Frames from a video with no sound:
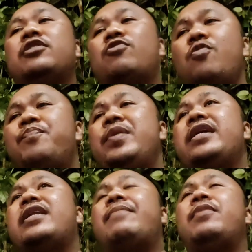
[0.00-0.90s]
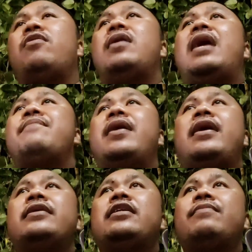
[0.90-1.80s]
Scoopy kenapa kok
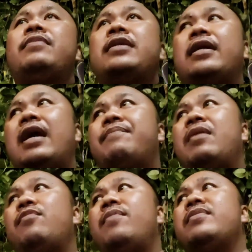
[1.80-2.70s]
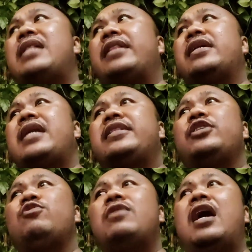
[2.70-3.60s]
lama teman-teman ya kenapa belum datang-datang
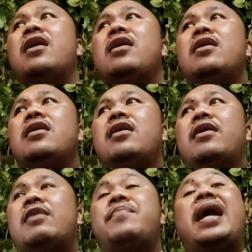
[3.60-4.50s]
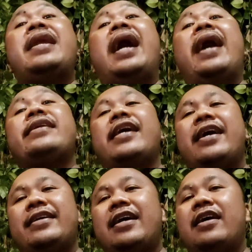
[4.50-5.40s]
juga
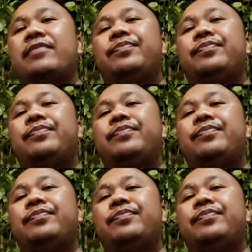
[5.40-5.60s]
keberadaannya ya